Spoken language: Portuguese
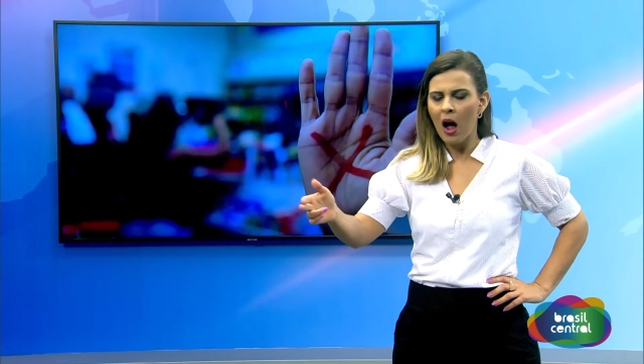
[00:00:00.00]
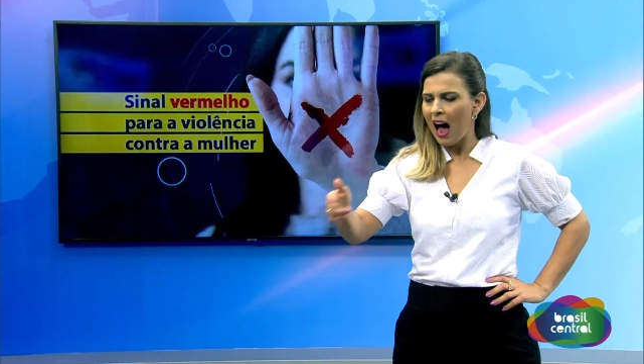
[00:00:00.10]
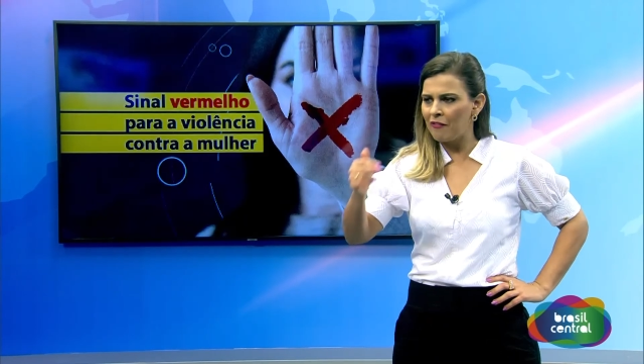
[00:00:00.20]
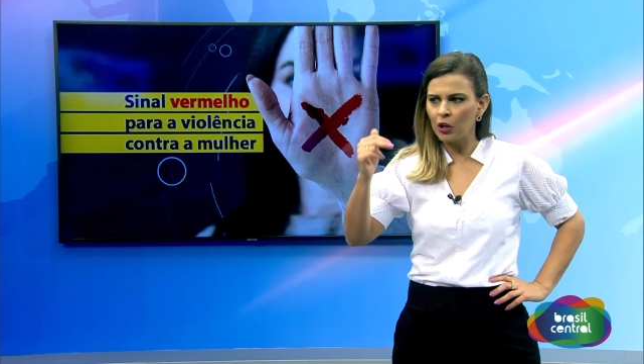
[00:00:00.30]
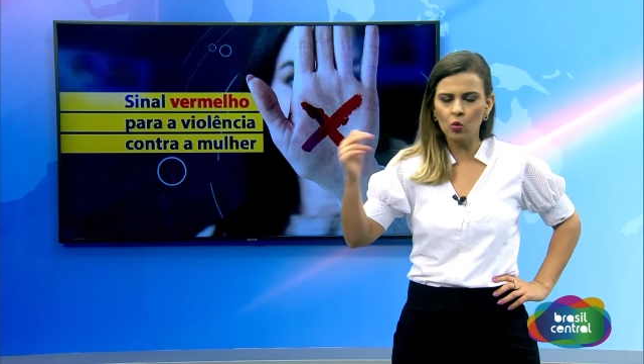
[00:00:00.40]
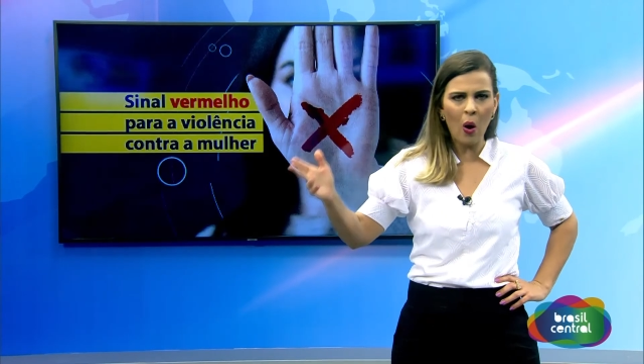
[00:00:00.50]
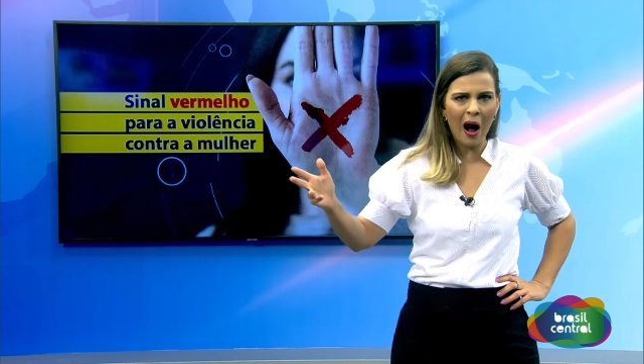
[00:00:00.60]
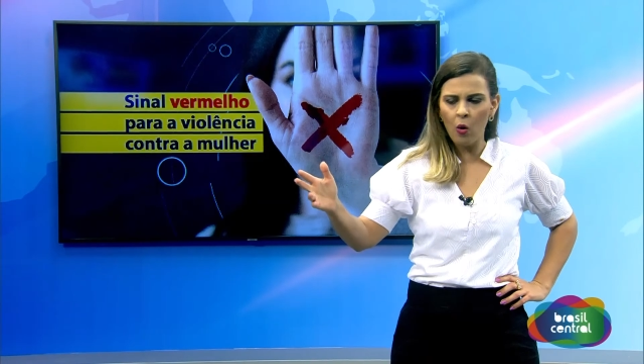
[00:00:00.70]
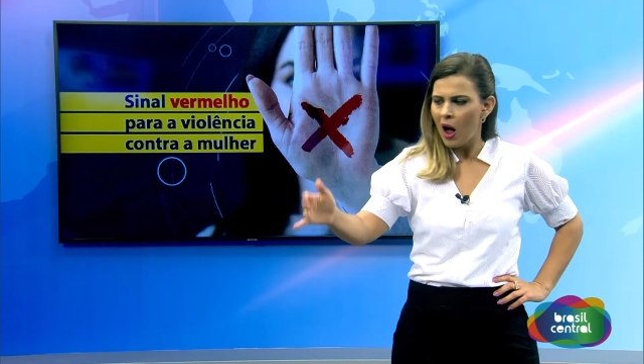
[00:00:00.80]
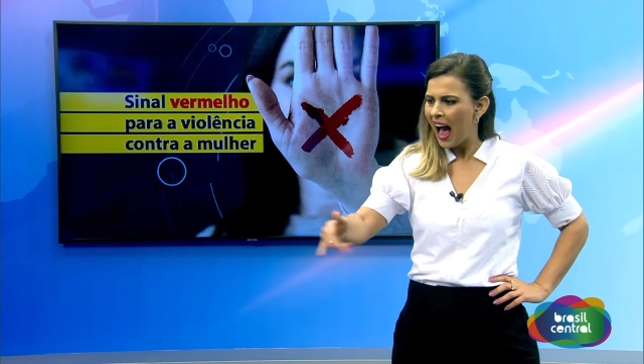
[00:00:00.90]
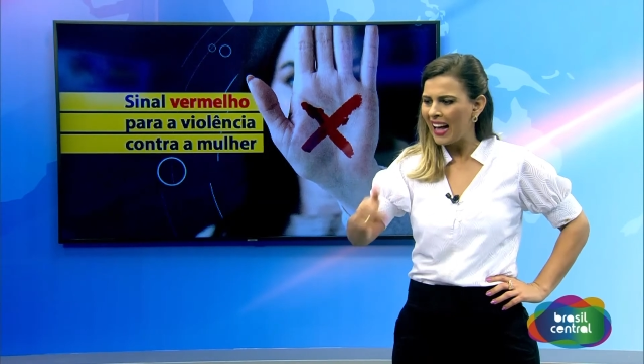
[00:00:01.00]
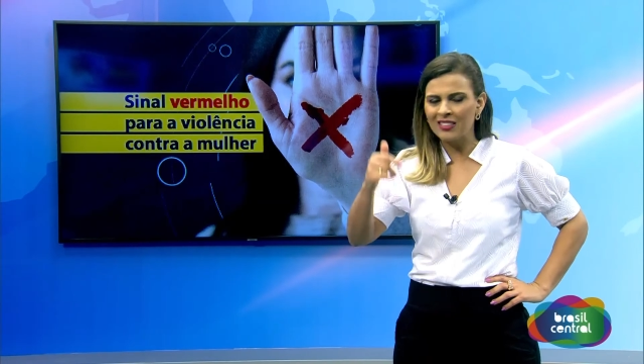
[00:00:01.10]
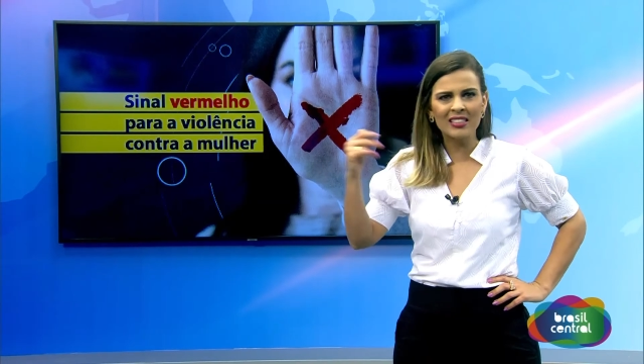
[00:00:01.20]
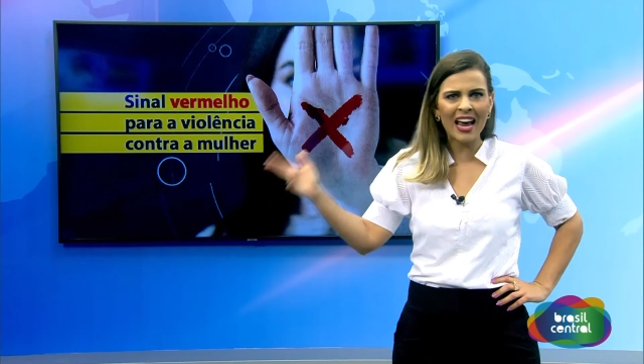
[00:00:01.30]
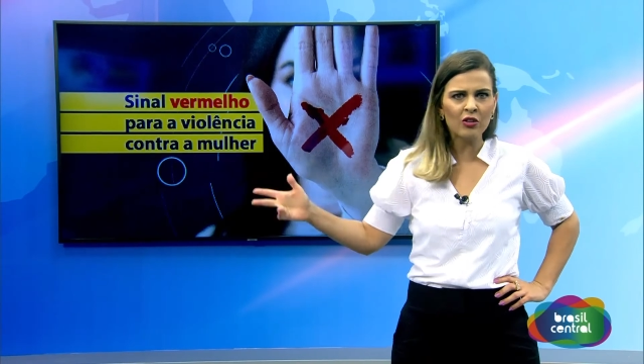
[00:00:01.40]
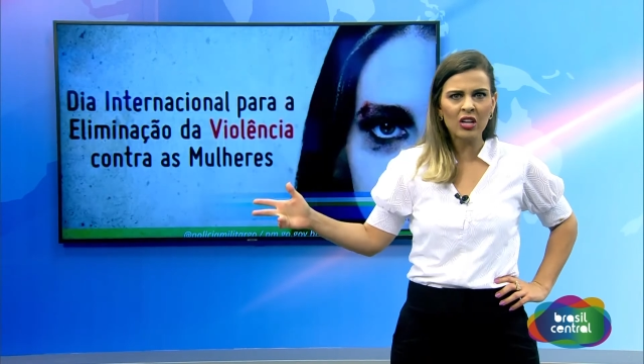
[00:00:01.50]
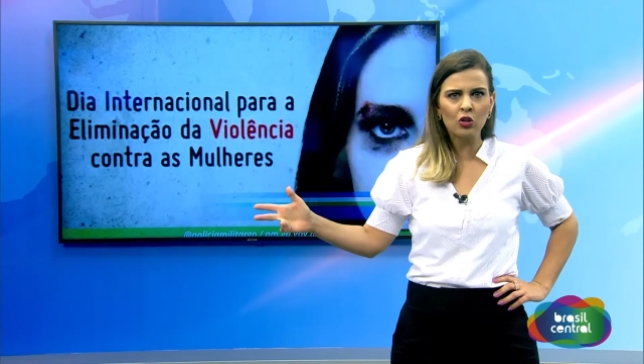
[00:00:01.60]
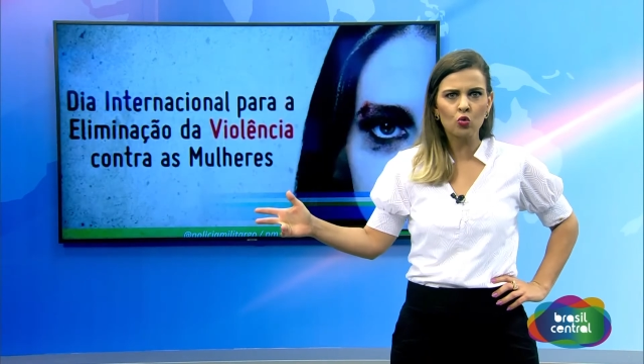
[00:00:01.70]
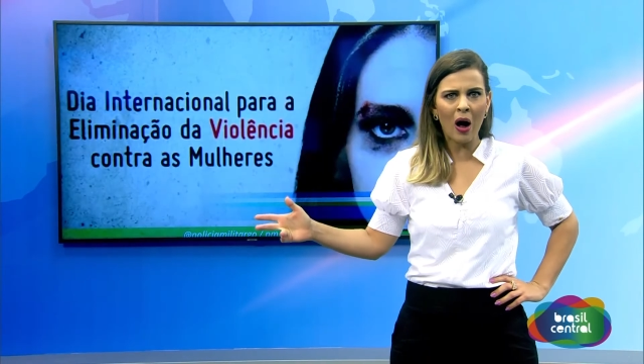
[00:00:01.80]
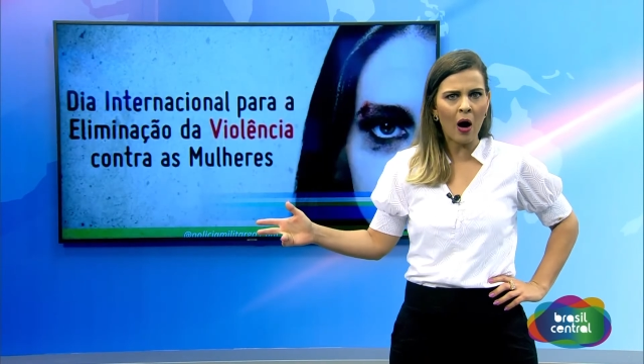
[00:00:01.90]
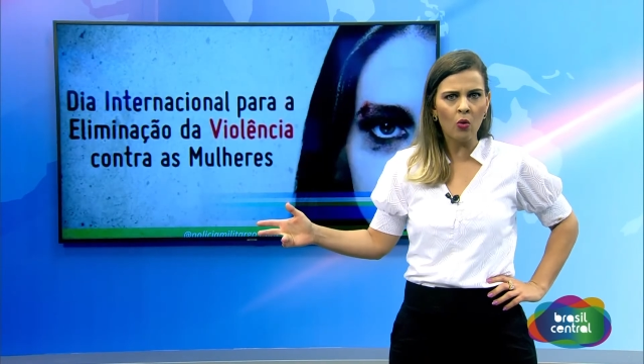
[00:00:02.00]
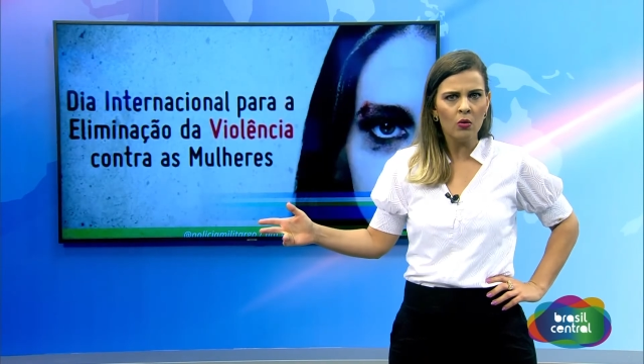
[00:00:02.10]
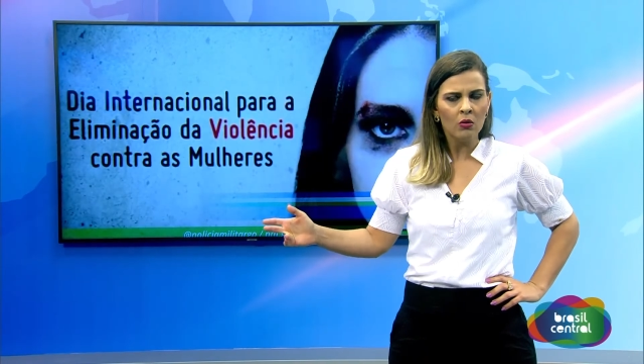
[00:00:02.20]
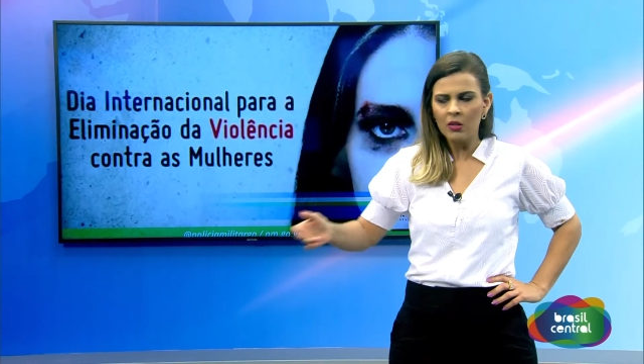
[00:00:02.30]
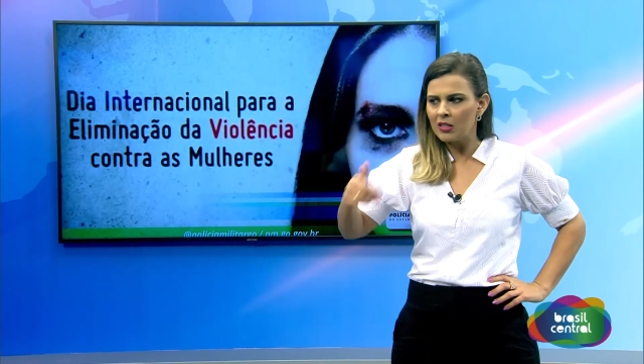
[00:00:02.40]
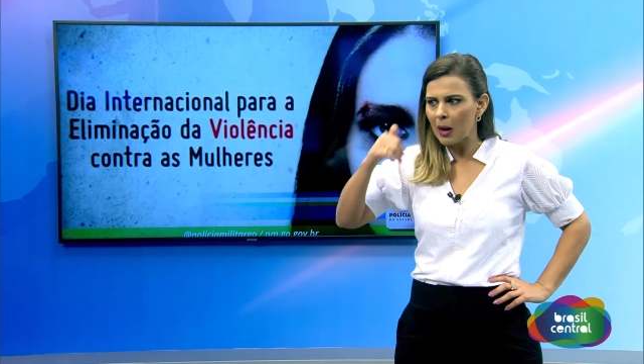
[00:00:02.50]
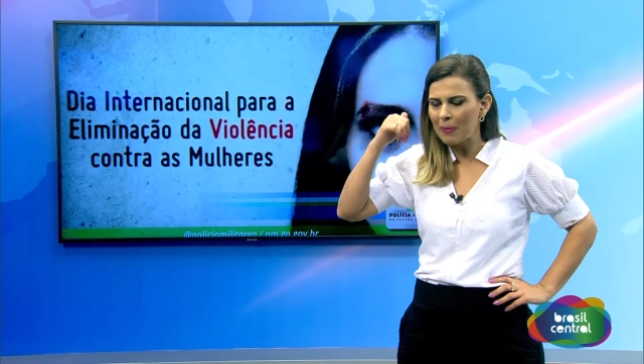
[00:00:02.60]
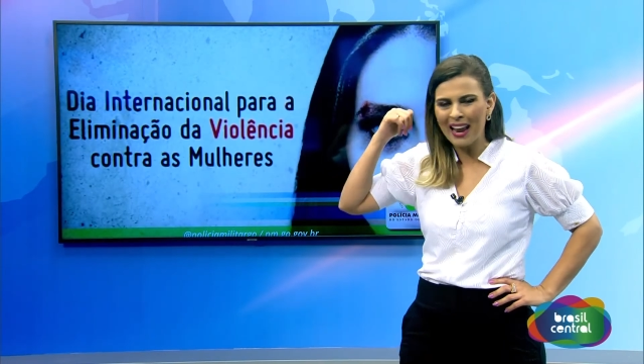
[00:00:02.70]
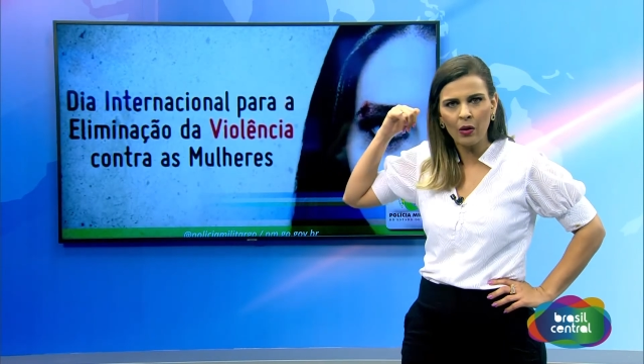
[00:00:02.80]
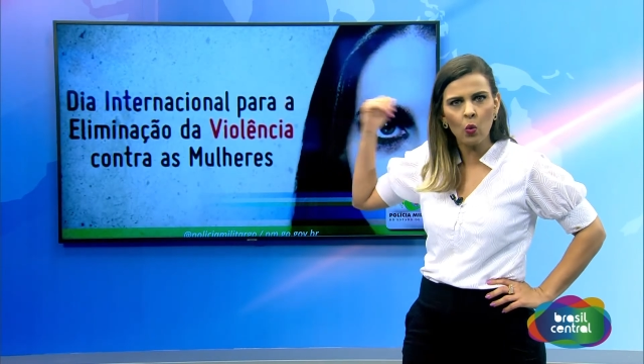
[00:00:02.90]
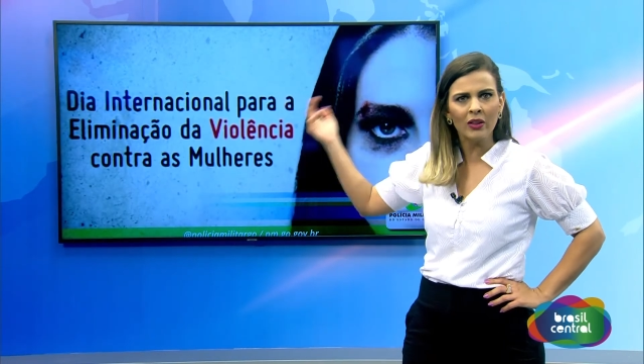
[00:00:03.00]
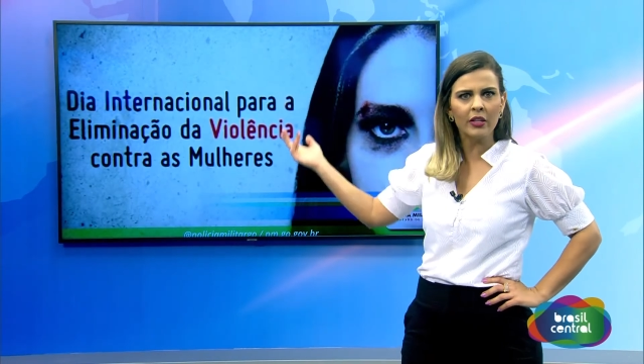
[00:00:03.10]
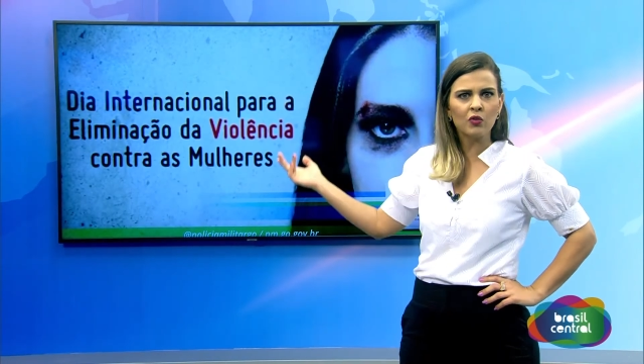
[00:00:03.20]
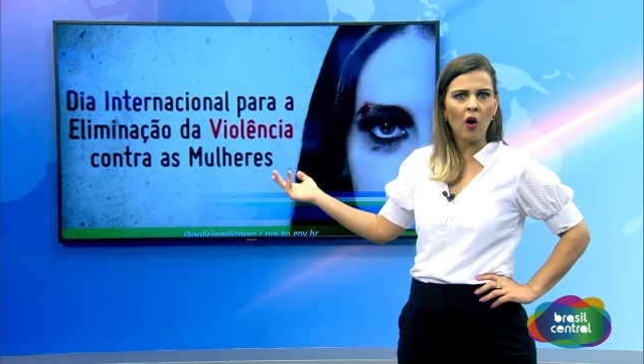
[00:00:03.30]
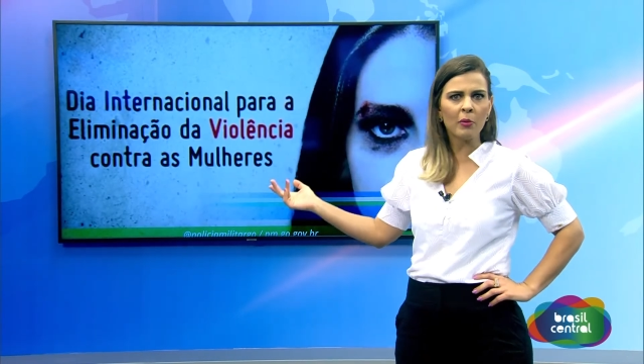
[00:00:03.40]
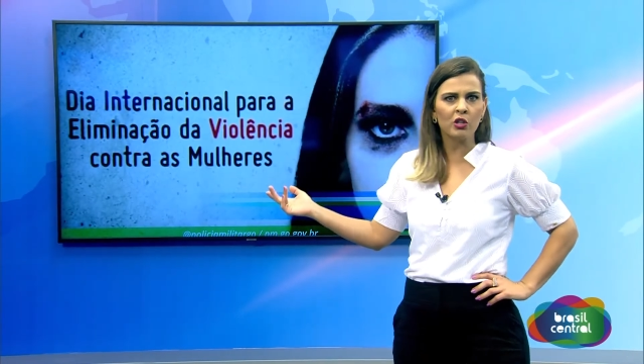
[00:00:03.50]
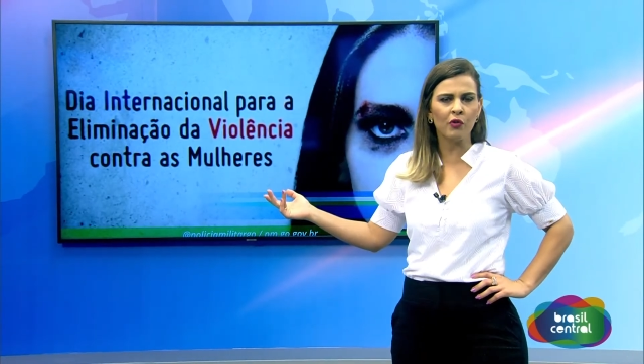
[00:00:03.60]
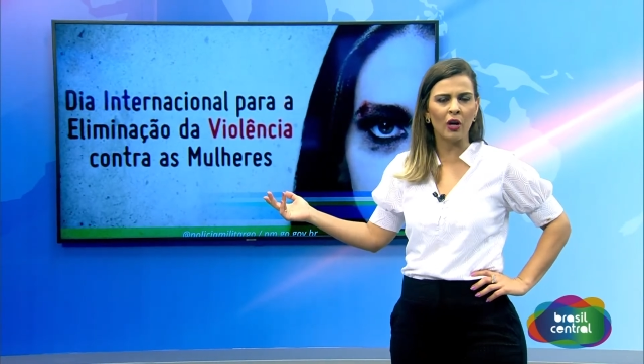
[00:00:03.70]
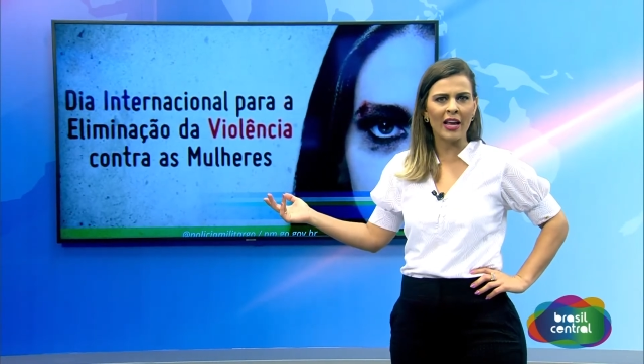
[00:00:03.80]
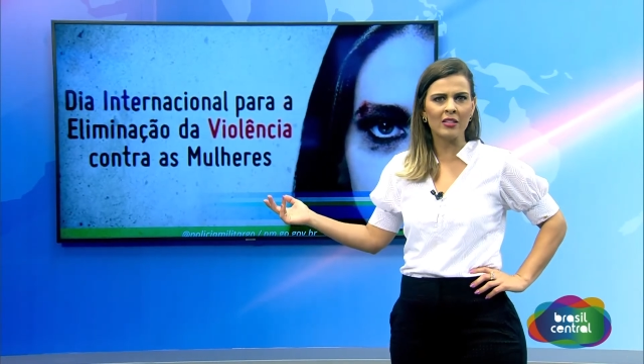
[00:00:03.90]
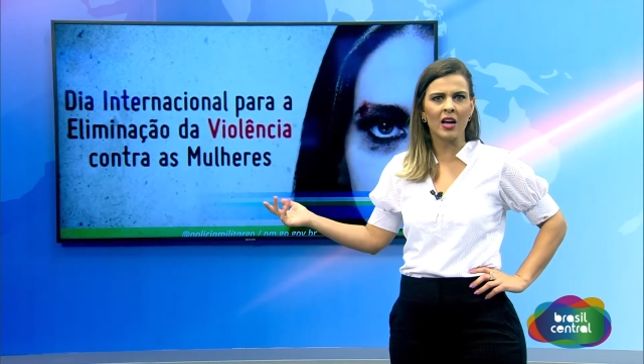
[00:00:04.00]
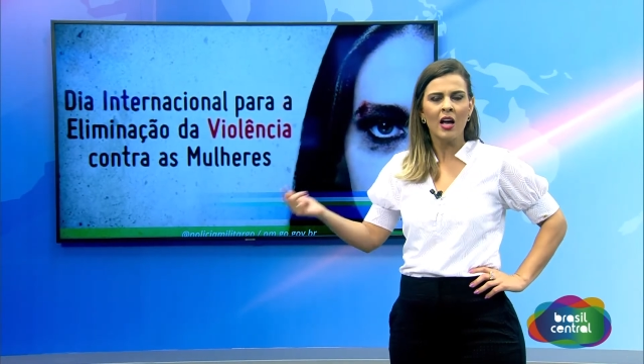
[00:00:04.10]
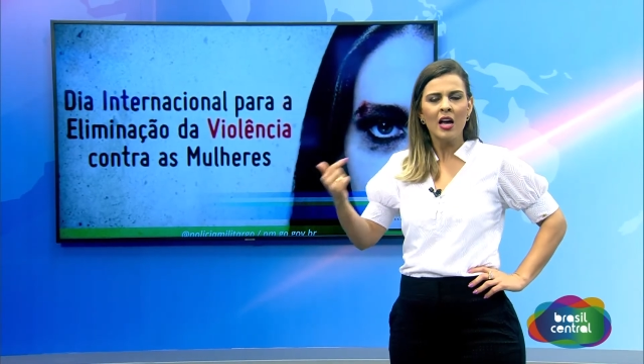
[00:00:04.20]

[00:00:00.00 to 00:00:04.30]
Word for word: a virtual, assédio sexual e sabe lá quantas formas de violência.